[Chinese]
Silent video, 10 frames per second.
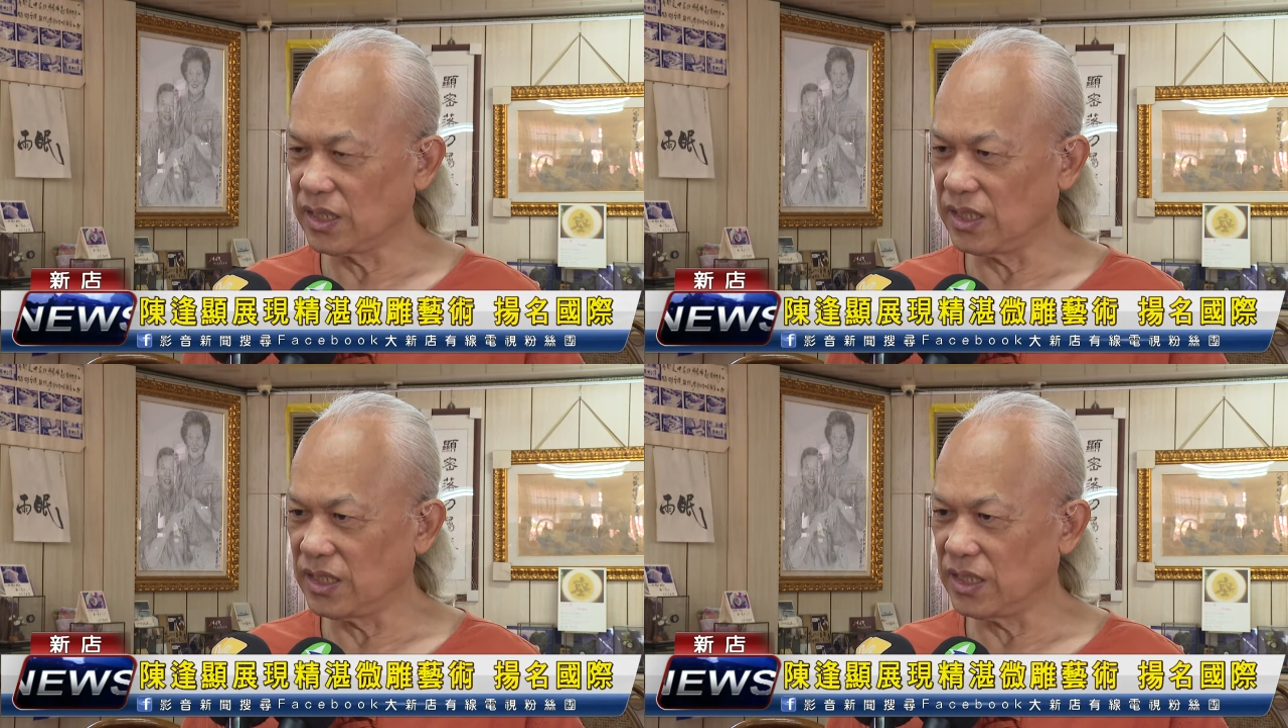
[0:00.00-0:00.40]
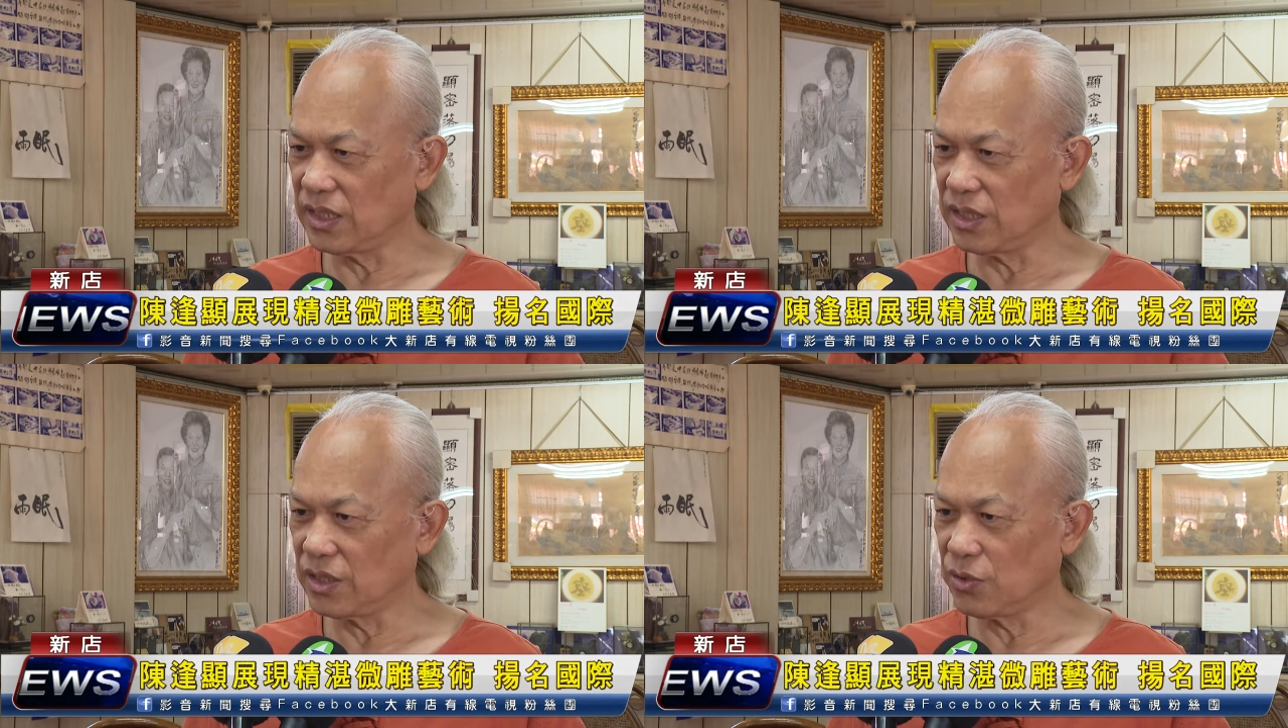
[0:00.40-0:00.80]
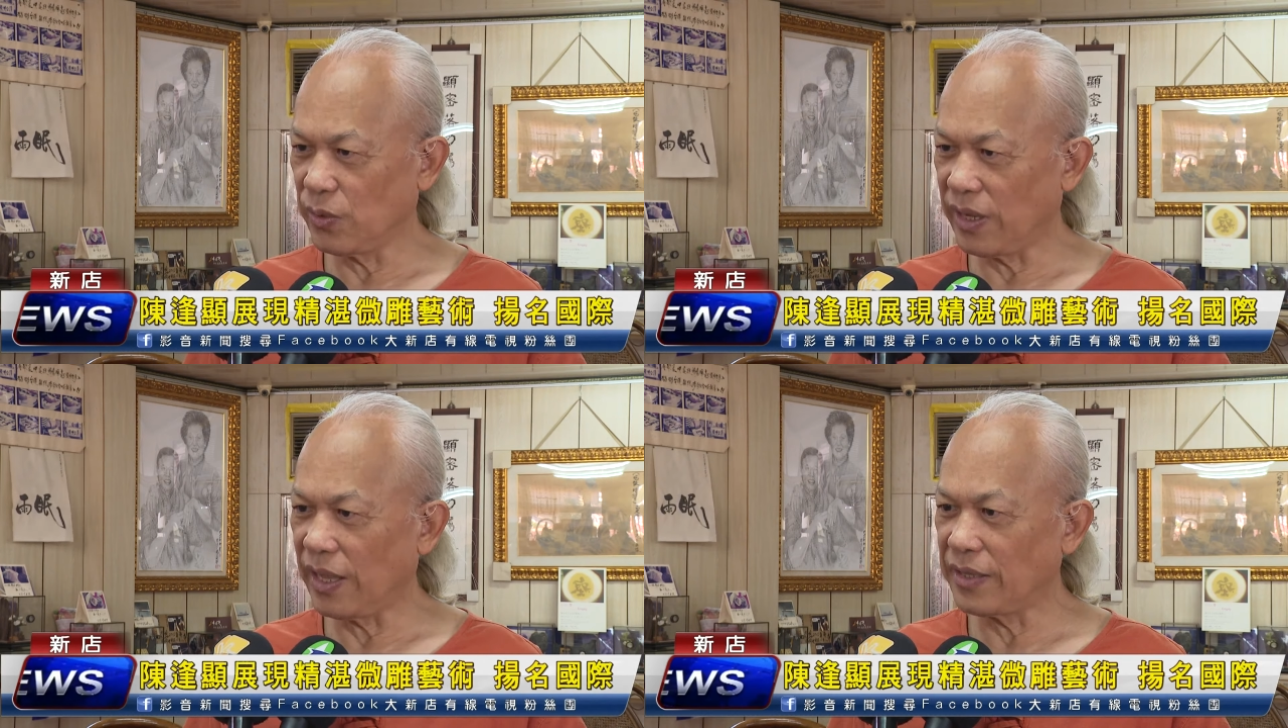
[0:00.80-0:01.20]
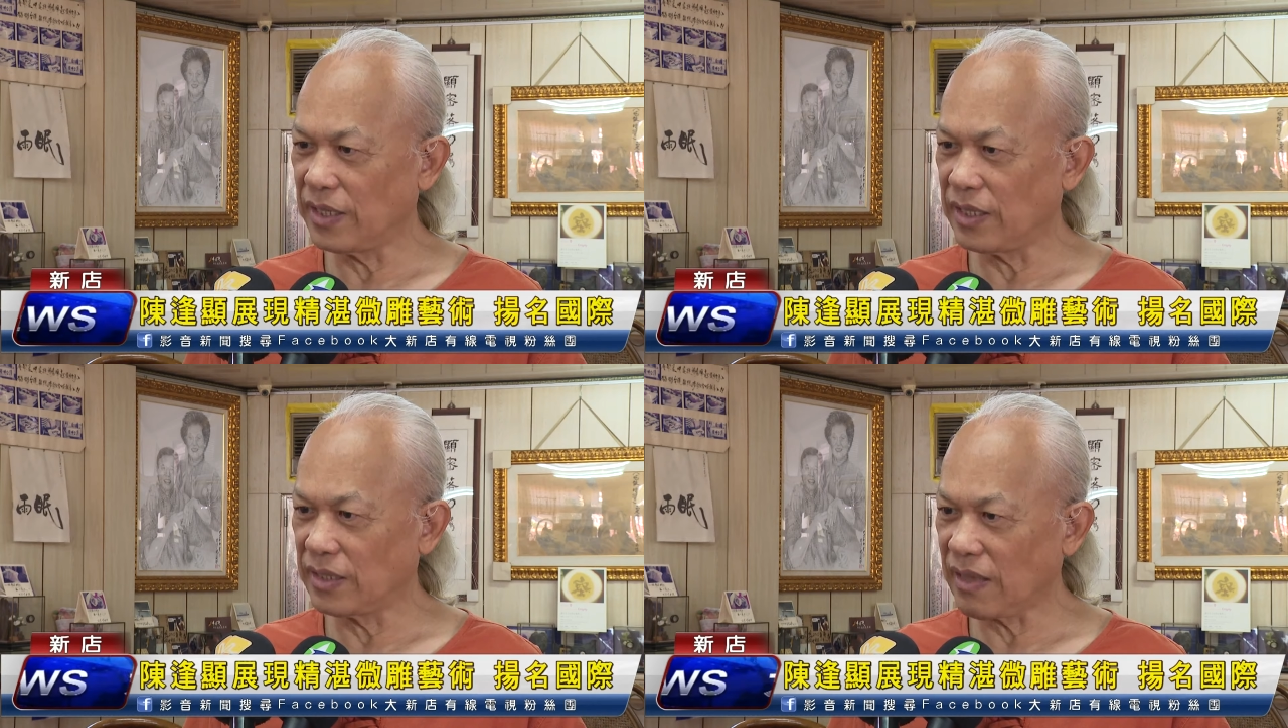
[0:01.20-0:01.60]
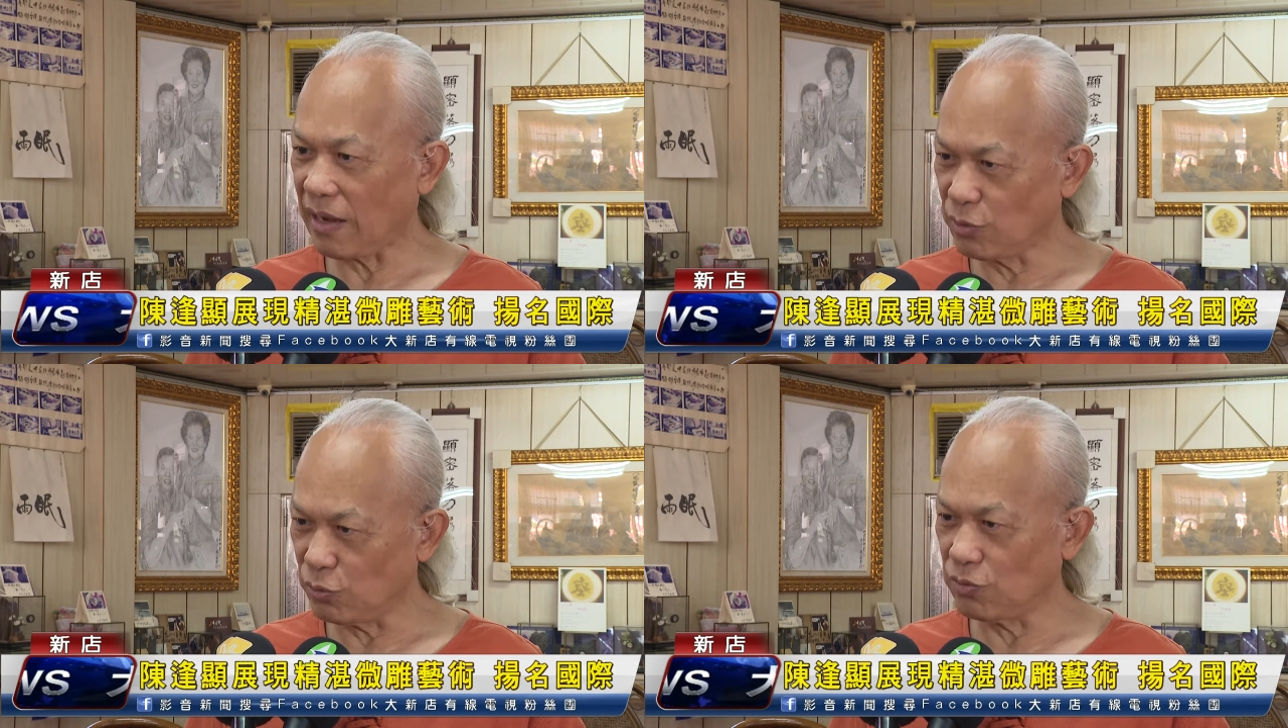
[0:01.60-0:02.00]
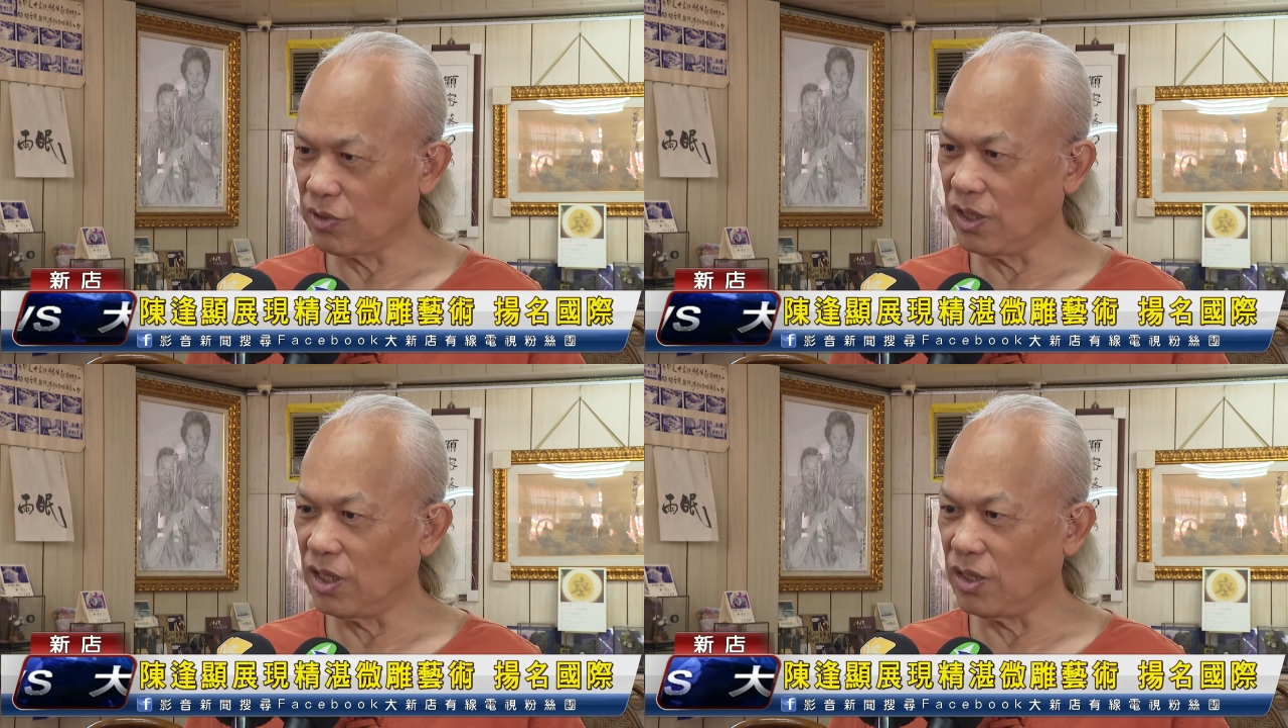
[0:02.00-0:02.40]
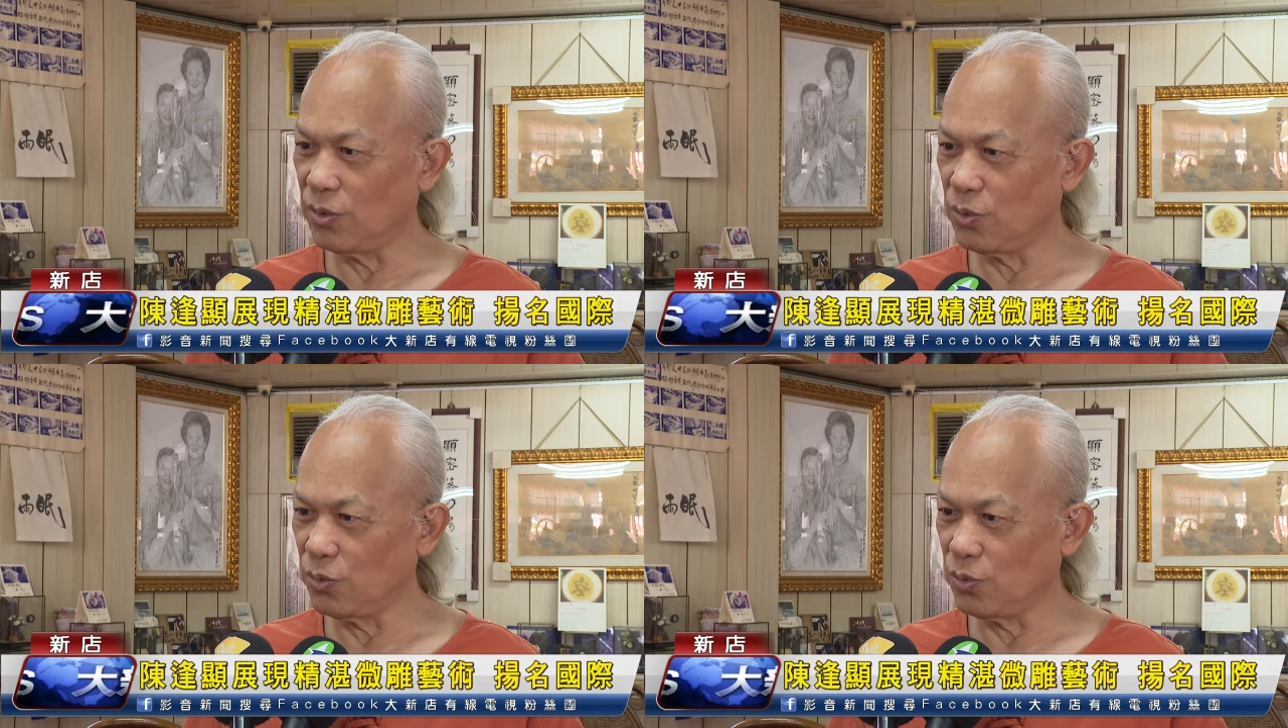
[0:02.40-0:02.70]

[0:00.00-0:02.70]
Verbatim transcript: 个对岸的大陆啊，